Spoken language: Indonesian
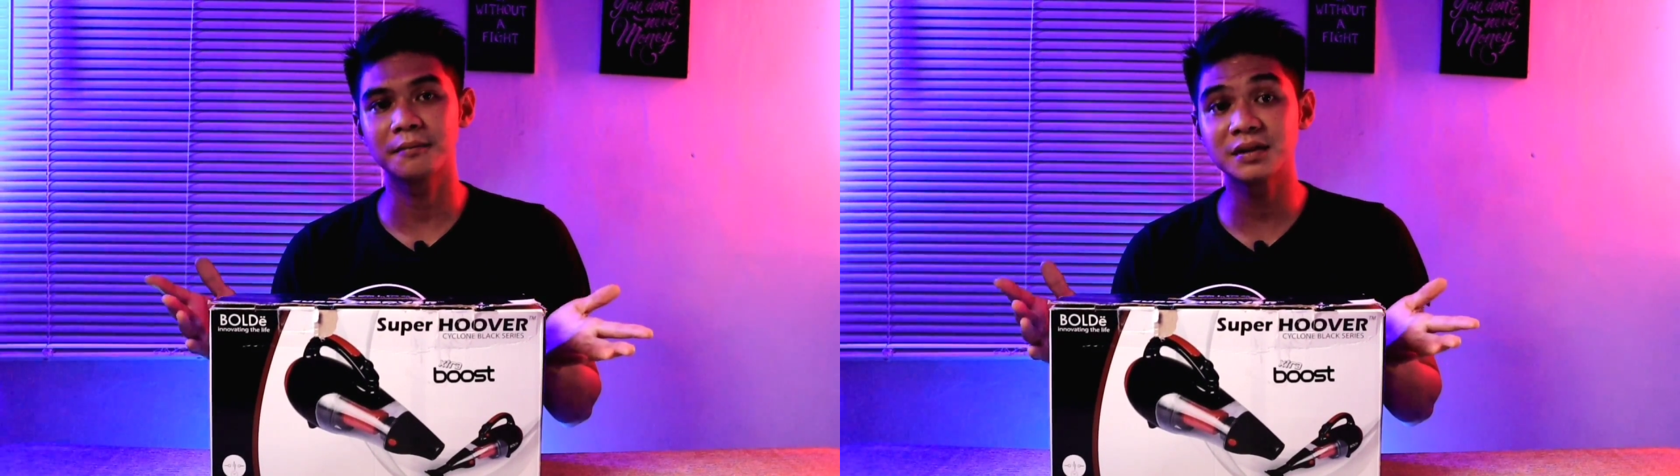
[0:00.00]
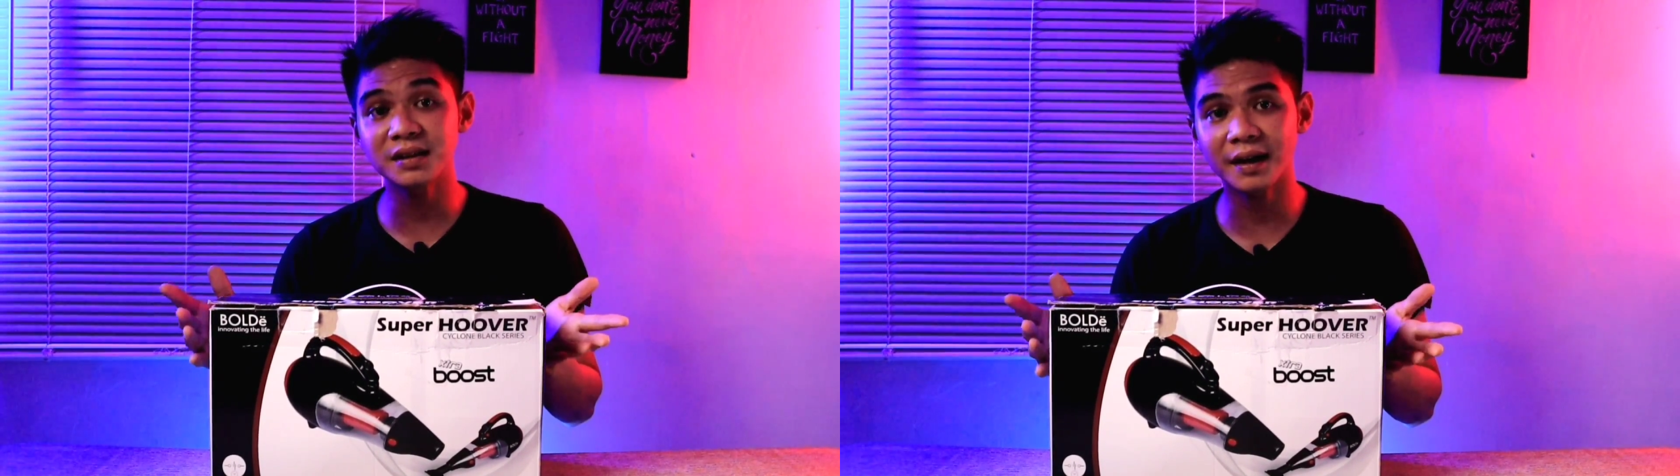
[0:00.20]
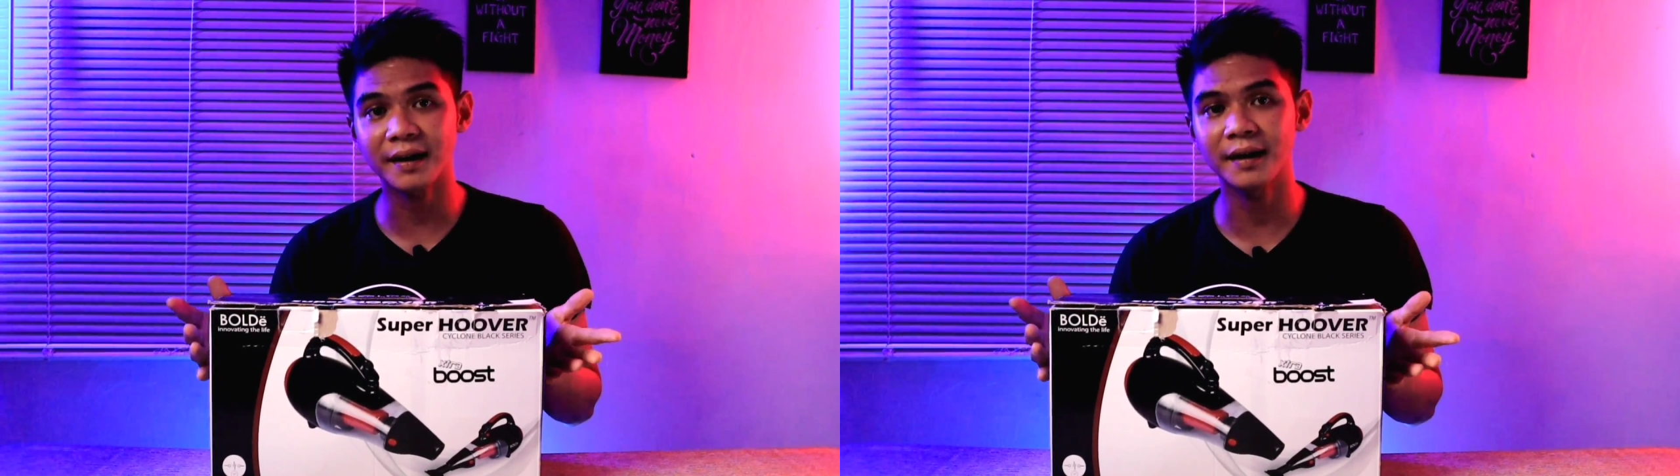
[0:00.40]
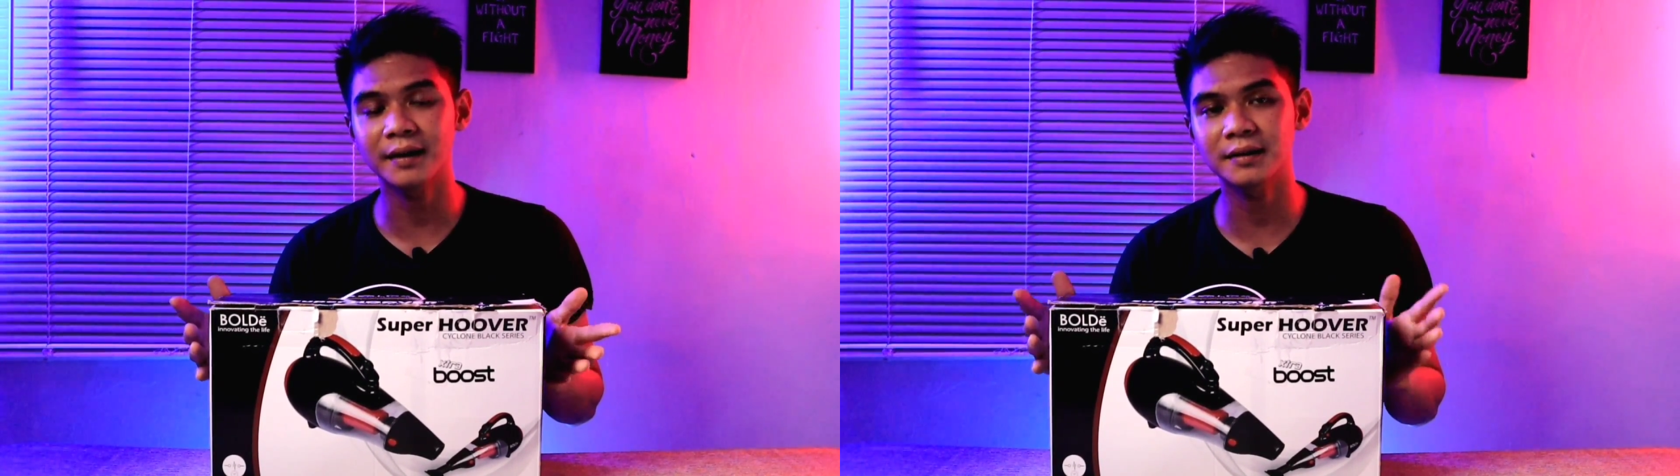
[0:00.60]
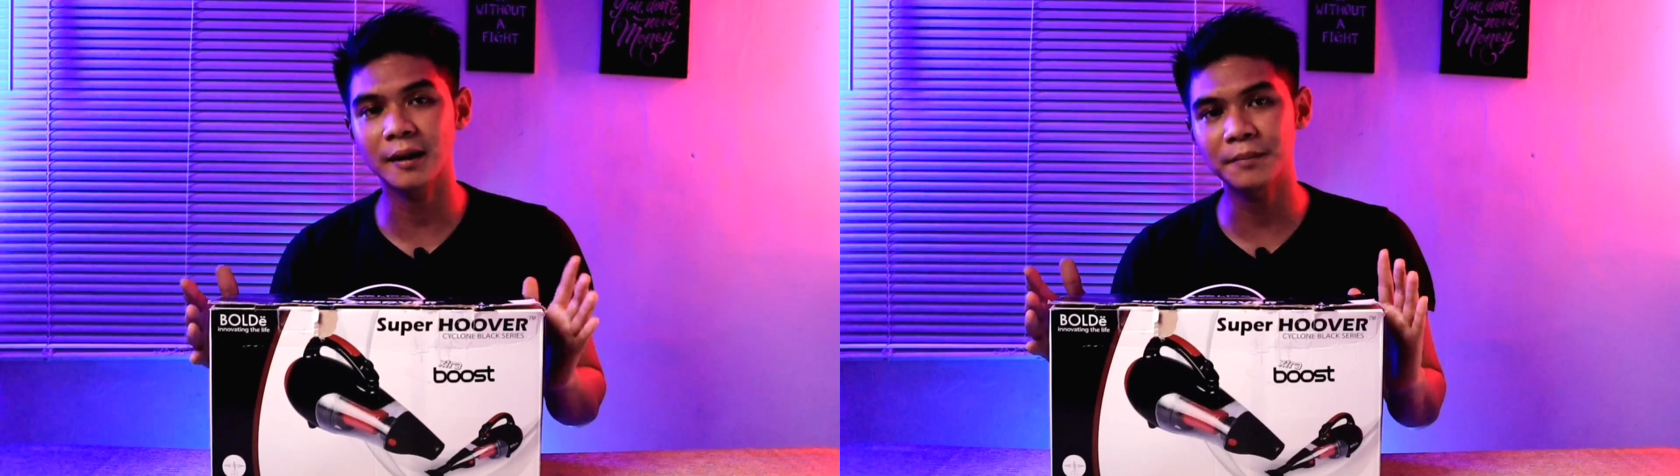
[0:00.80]
besar ya
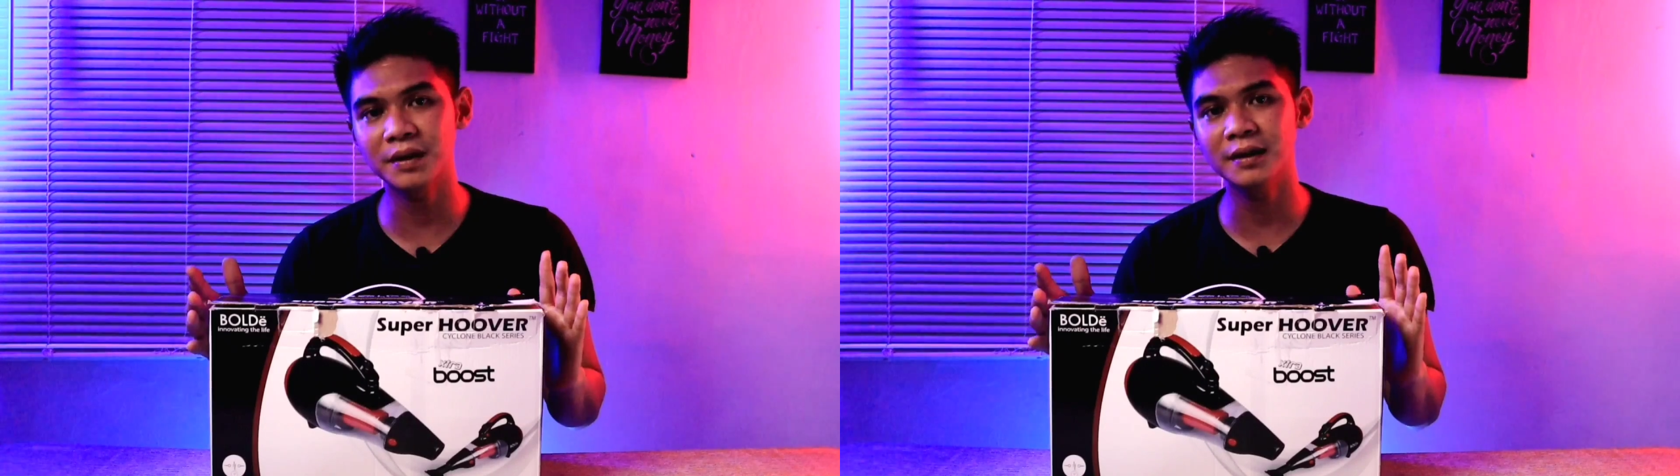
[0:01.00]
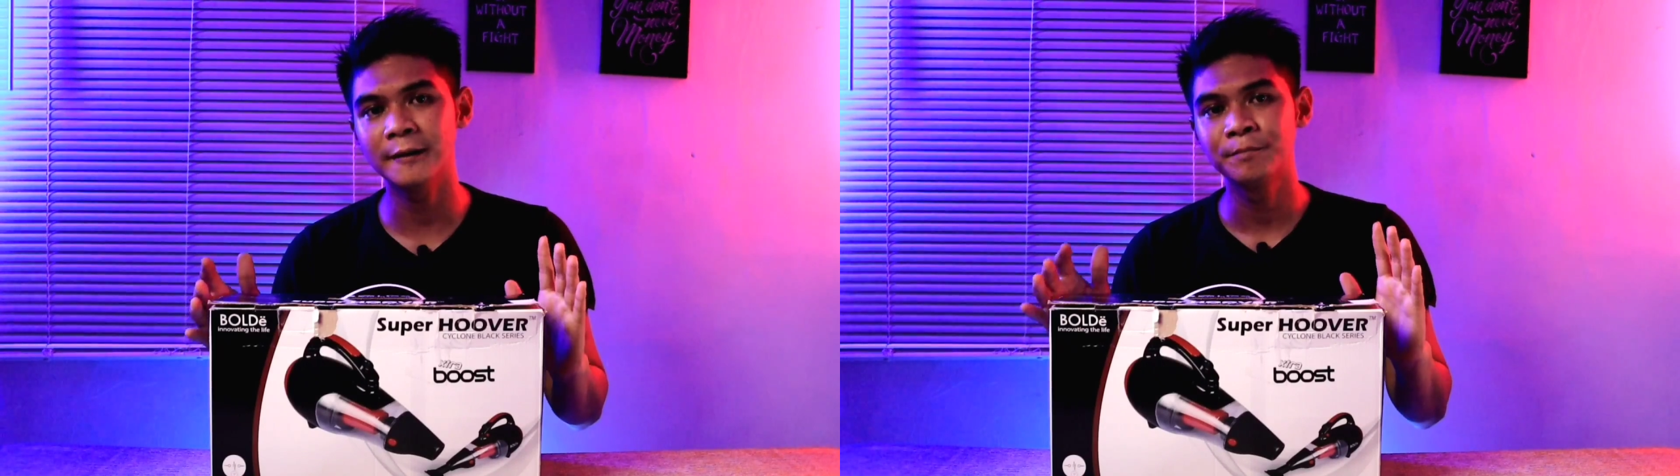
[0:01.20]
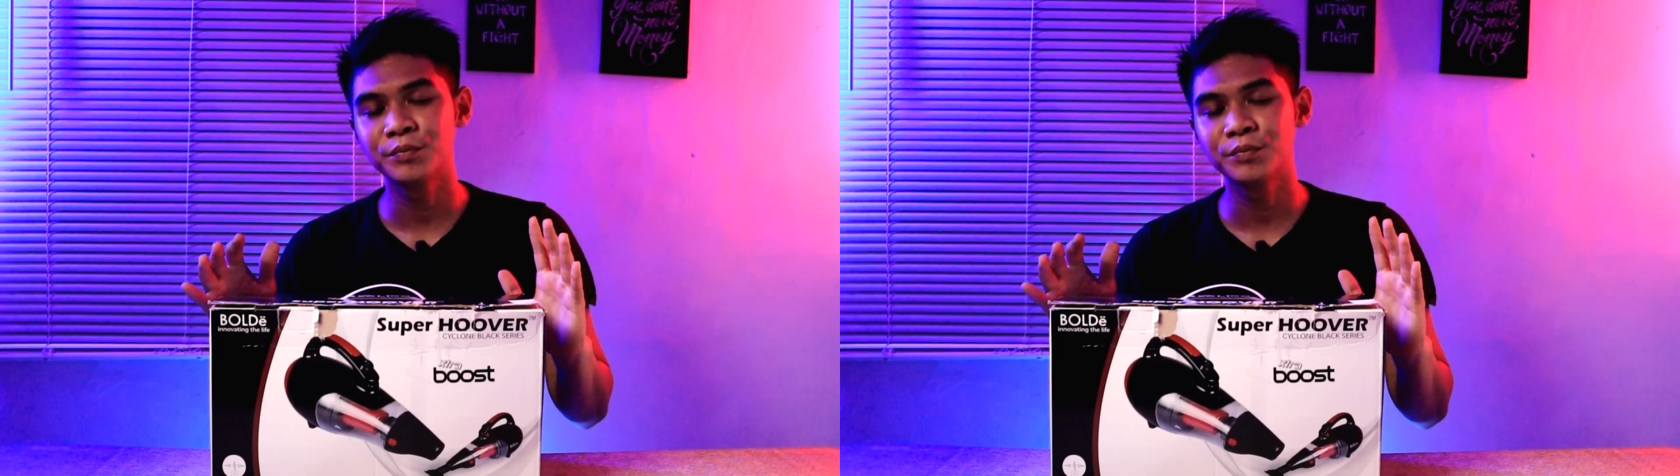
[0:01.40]
tapi